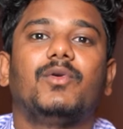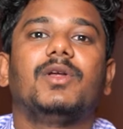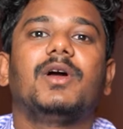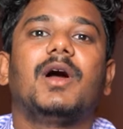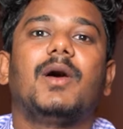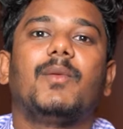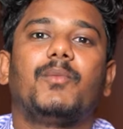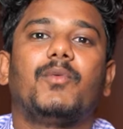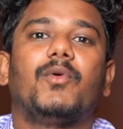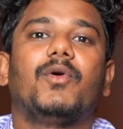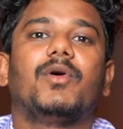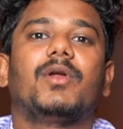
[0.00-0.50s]

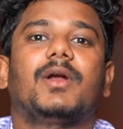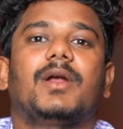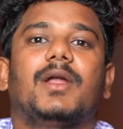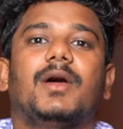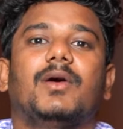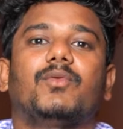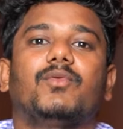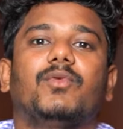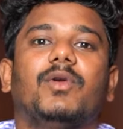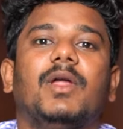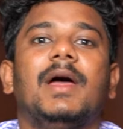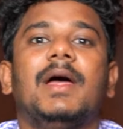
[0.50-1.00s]
ஒழுங்காக போகலைனா
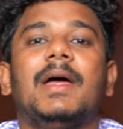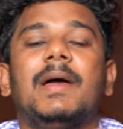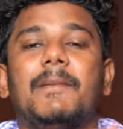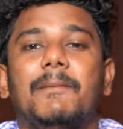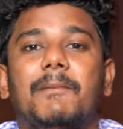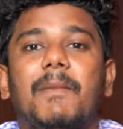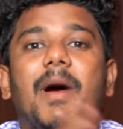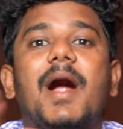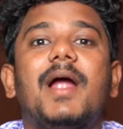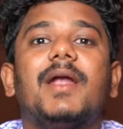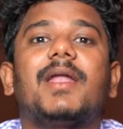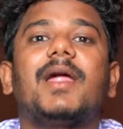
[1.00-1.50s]
கூட
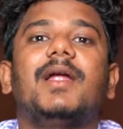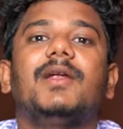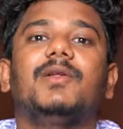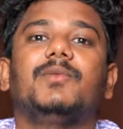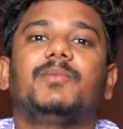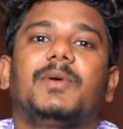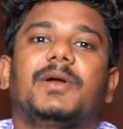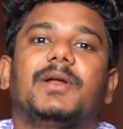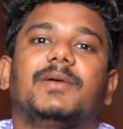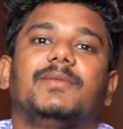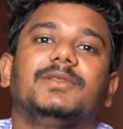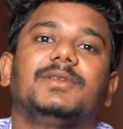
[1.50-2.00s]
மாநாடு
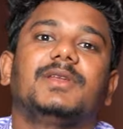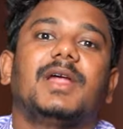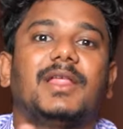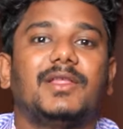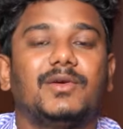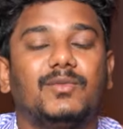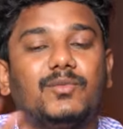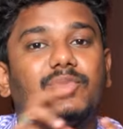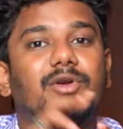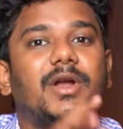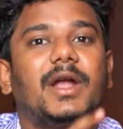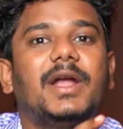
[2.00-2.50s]
படம் வந்துட்டு
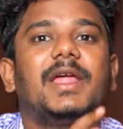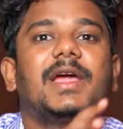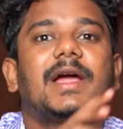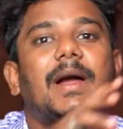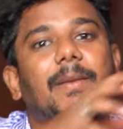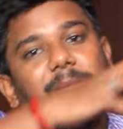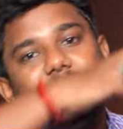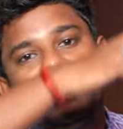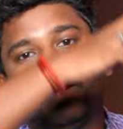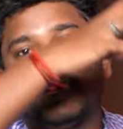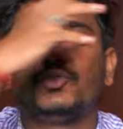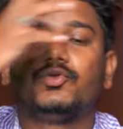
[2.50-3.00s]
அதுக்கு முன்னாடியே
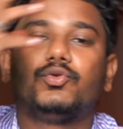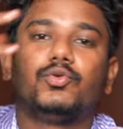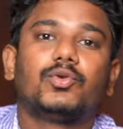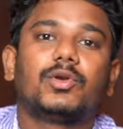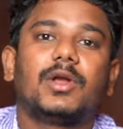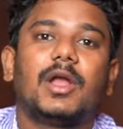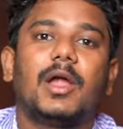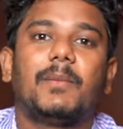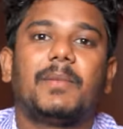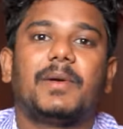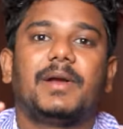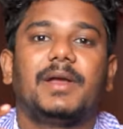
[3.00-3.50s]
கமிட் ஆகி
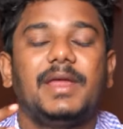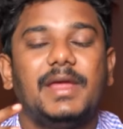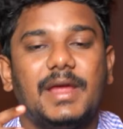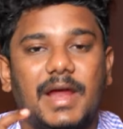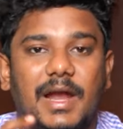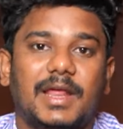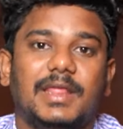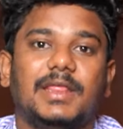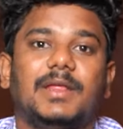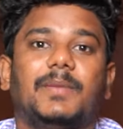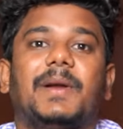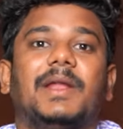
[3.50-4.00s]
ஷூட்லாம் பண்ணி
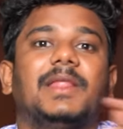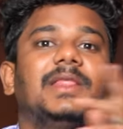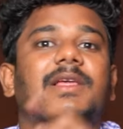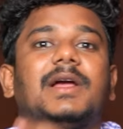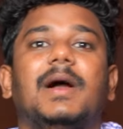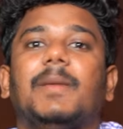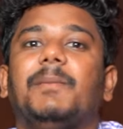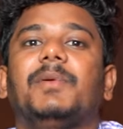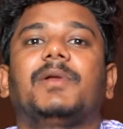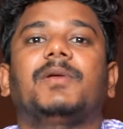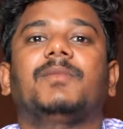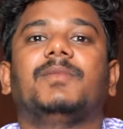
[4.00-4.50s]
ஆனால் இந்த
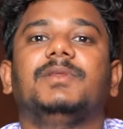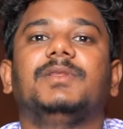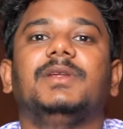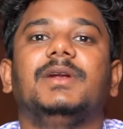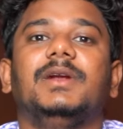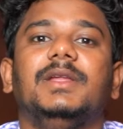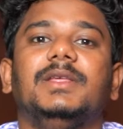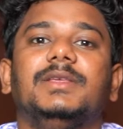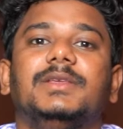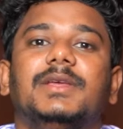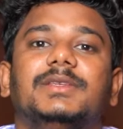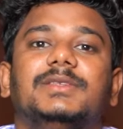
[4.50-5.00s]
படத்துக்கு அப்புறம் வந்து
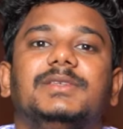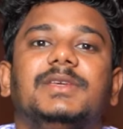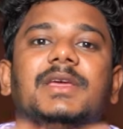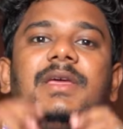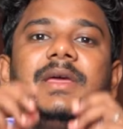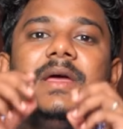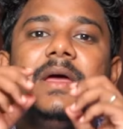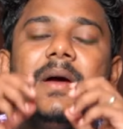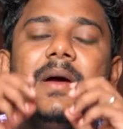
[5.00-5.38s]
ரிலீஸ் ஆச்சு